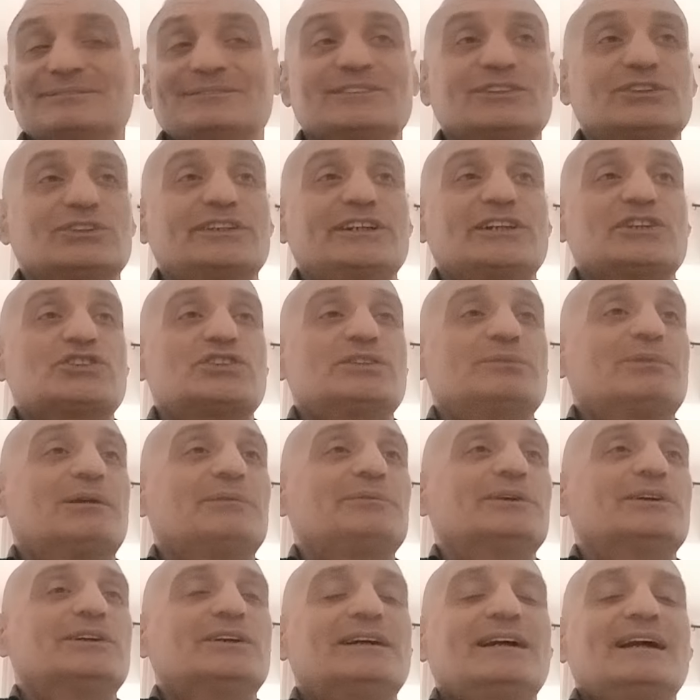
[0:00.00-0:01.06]
non riesci
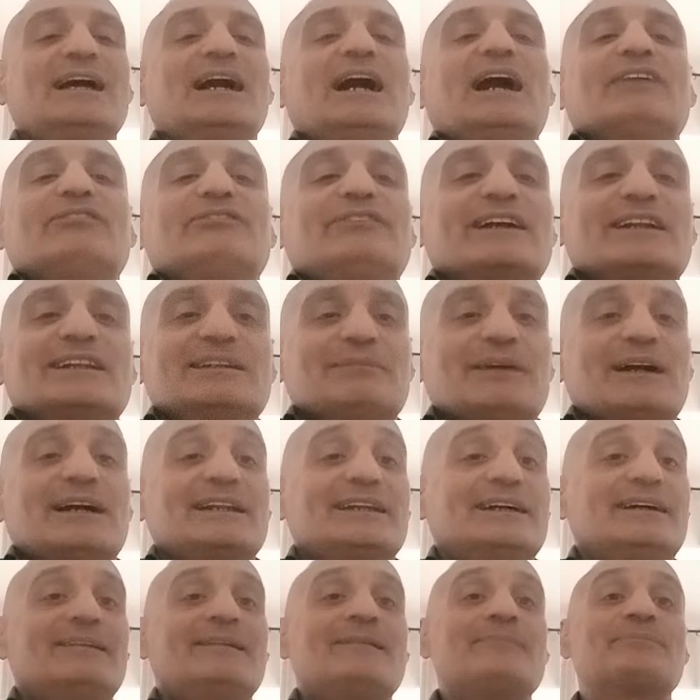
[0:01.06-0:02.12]
proprio a fargli
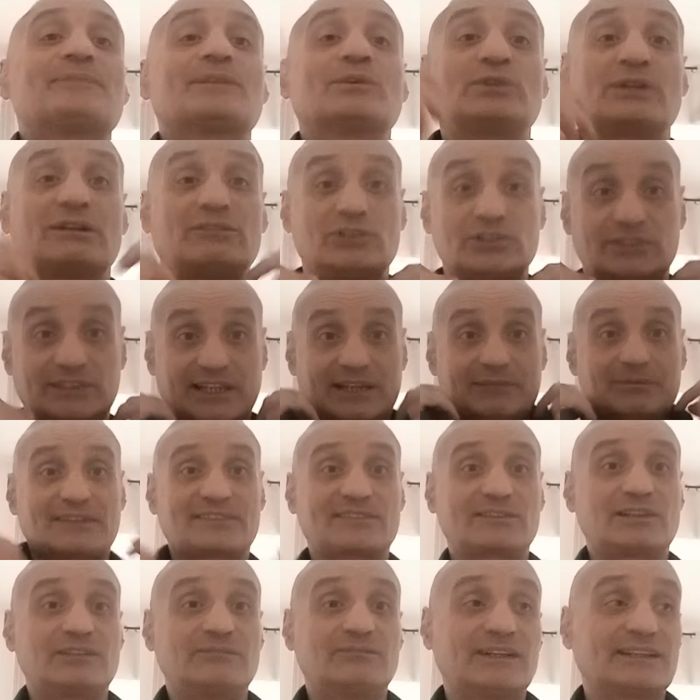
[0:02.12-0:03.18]
male una volta che
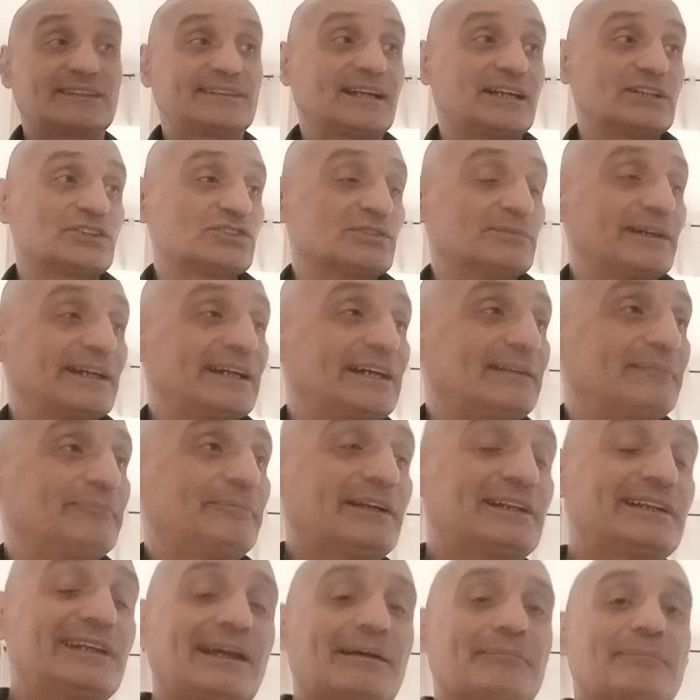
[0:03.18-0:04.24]
passano in vantaggio. Magari,
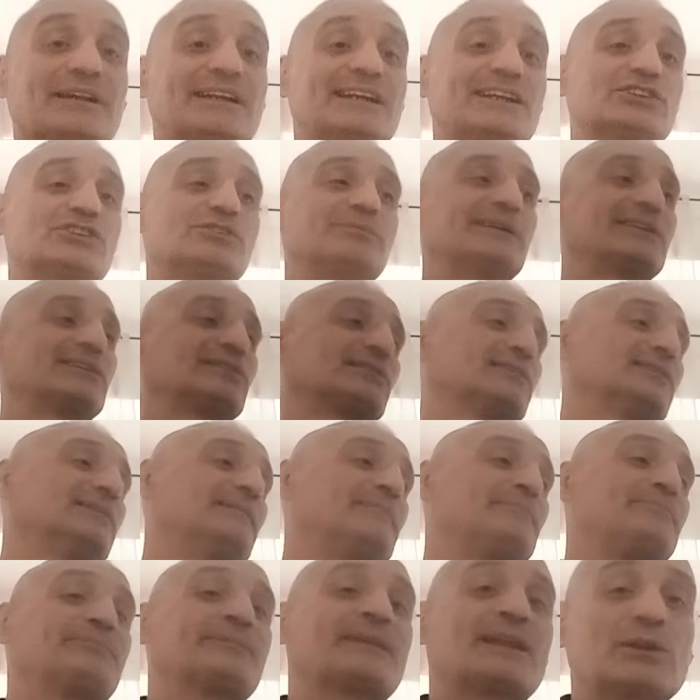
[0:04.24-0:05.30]
perché? Perché ci
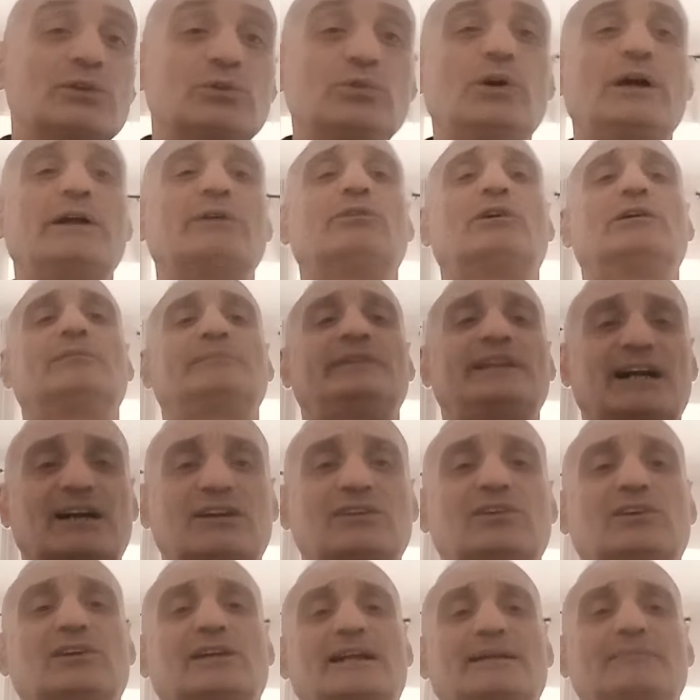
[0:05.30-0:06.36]
mettono due uomini
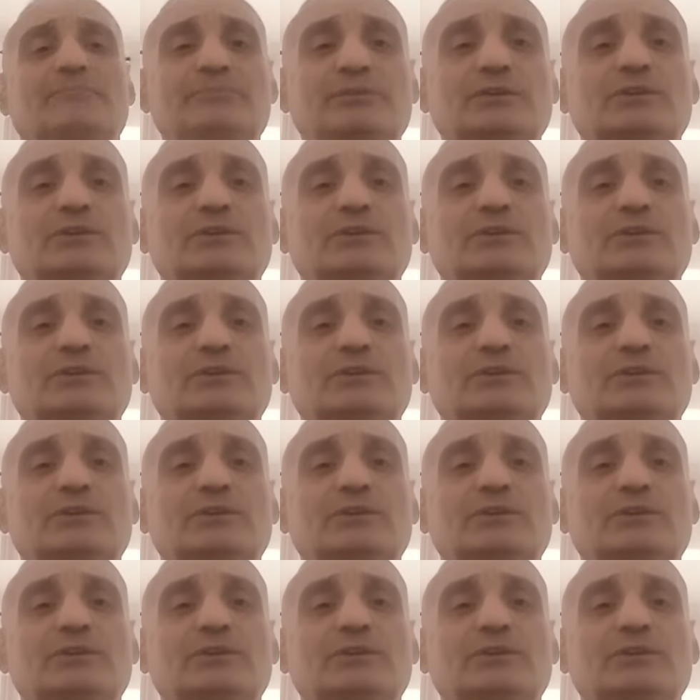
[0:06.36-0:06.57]
ancora in